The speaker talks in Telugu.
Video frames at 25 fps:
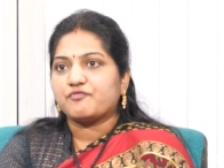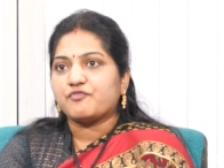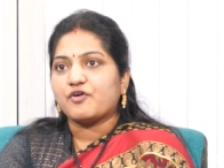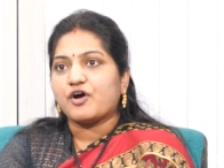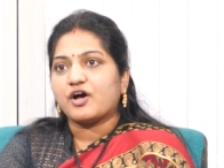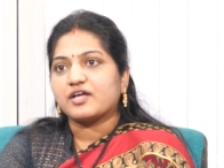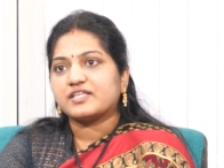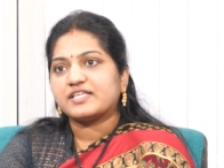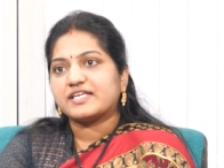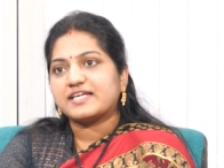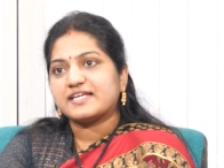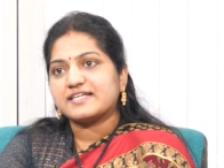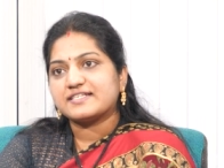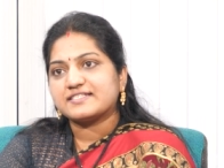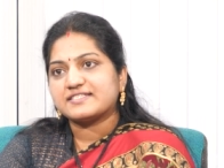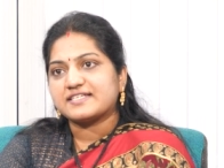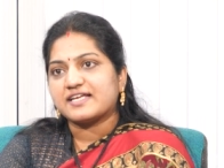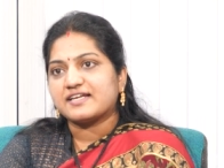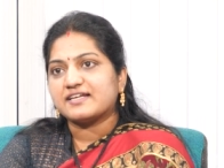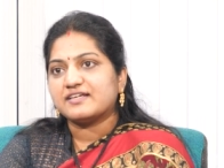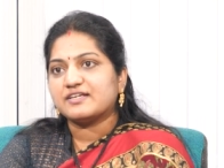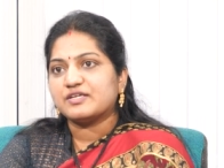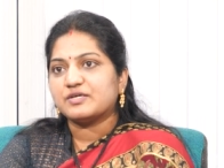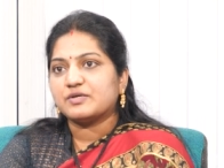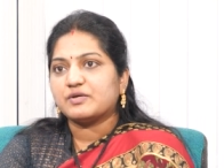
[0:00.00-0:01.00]
ఫాదర్ అండ్
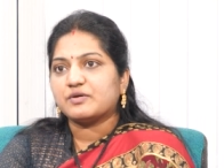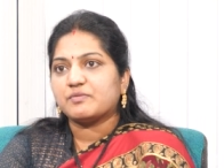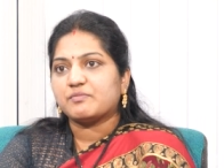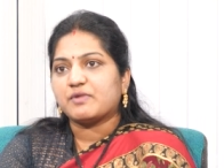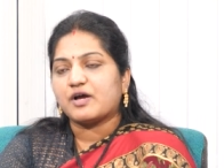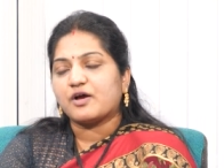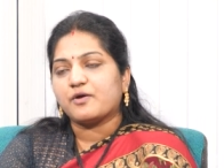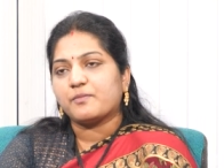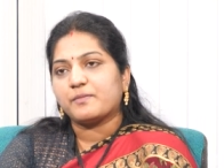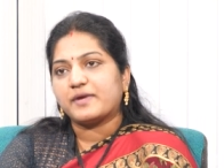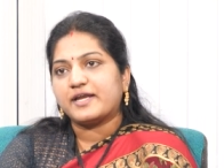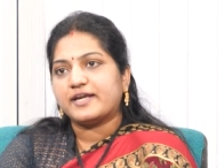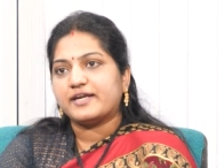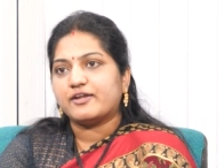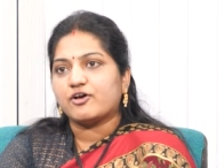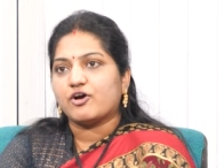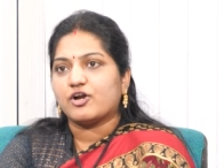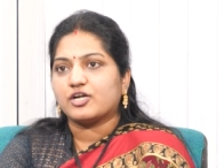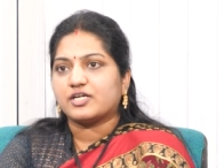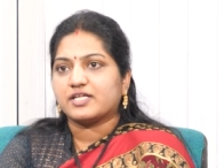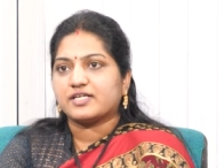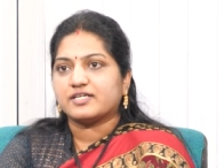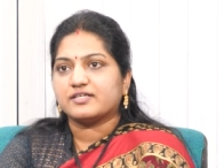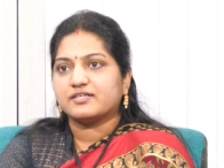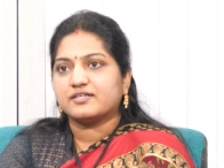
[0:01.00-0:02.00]
సన్ మమ్ అండ్
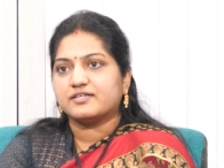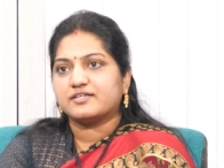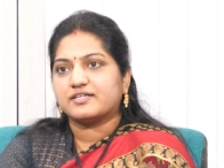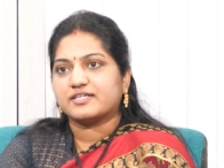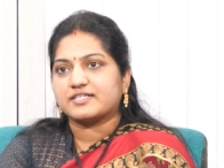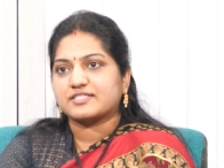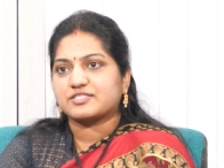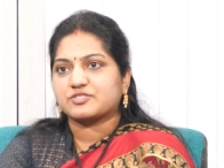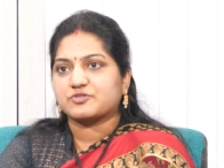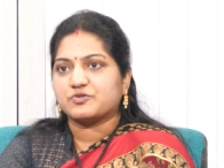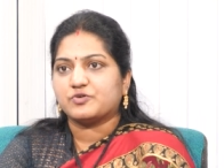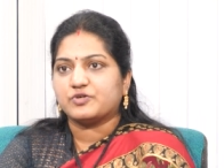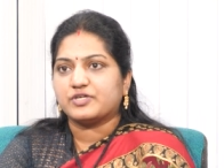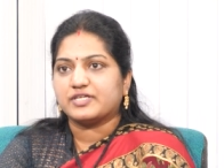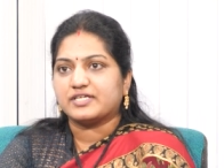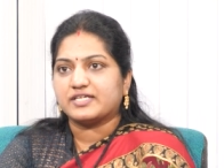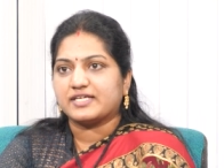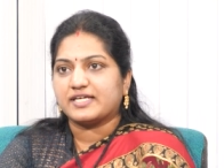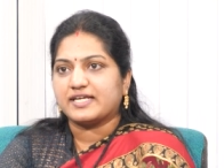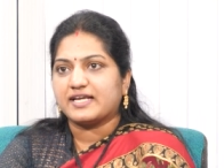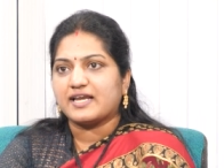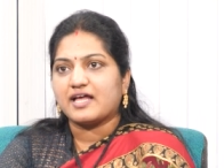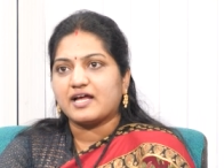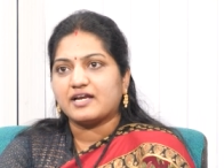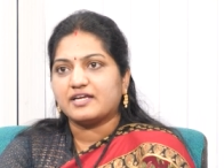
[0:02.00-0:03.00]
డాటర్ డ్రెస్ కోడ్
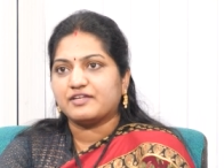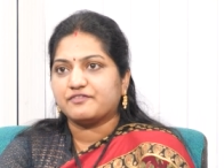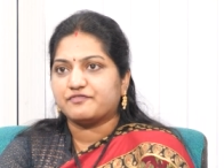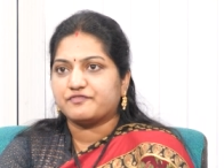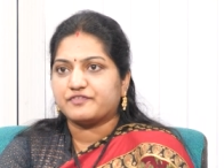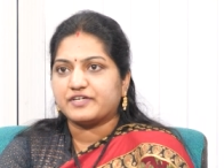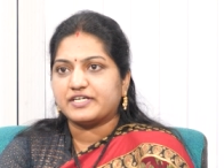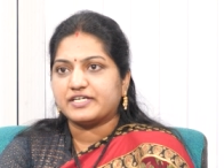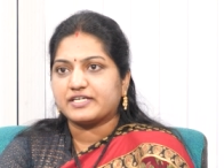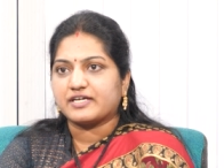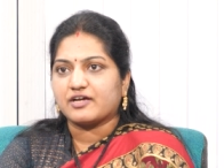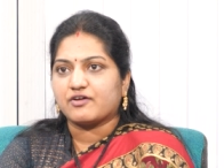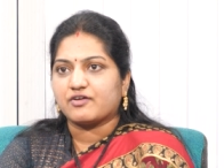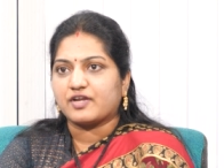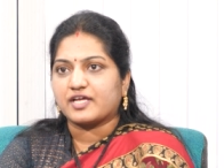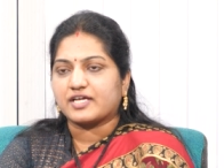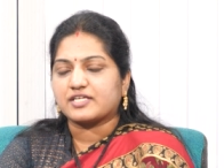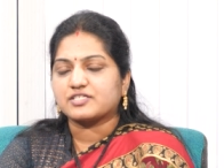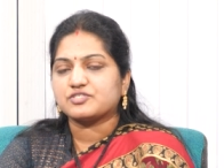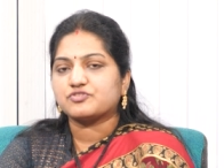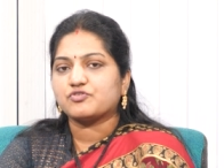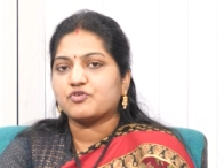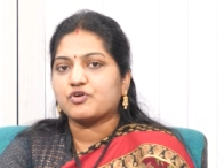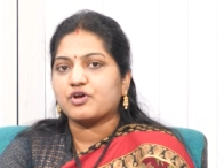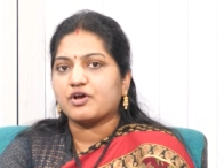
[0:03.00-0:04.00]
ఇలా డిఫరెంట్గా ఉన్నాయి
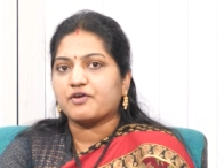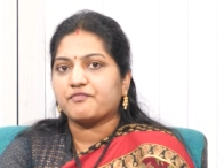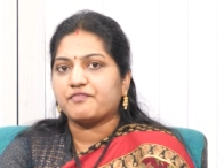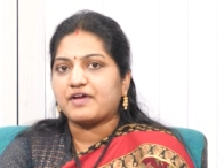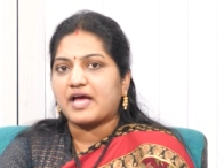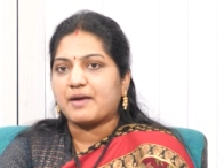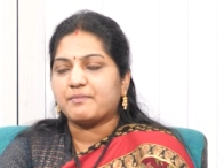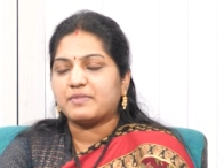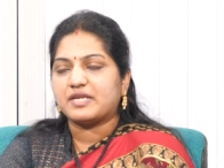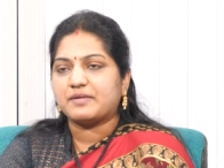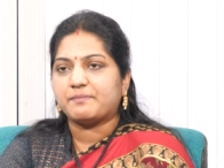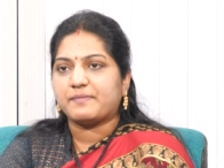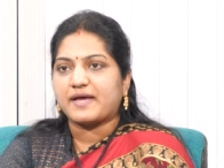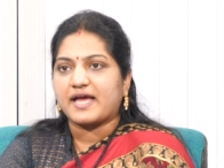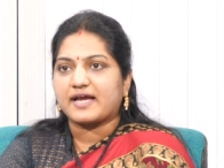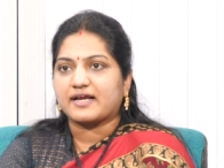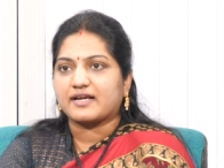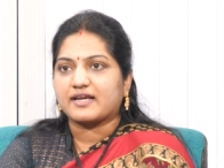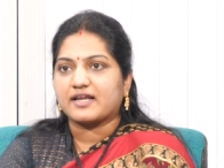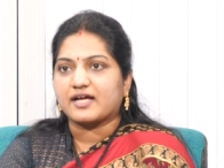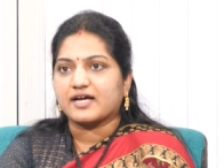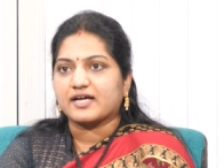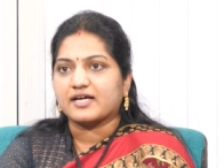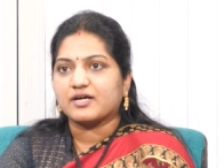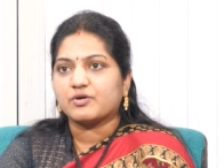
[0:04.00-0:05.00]
కదా సో ఒక ఫ్యామిలీ
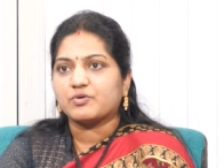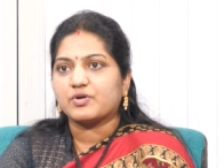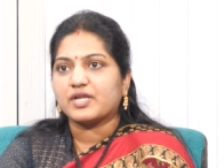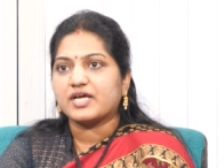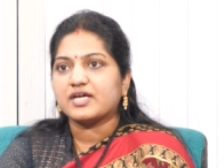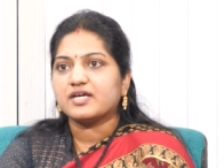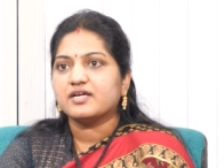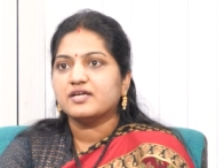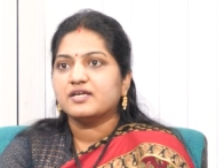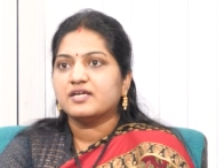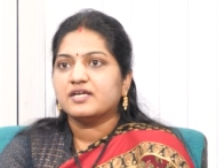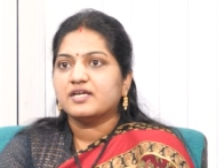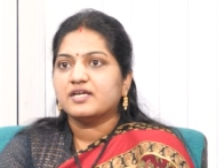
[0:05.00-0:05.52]
ప్యాక్ లాగా కూడా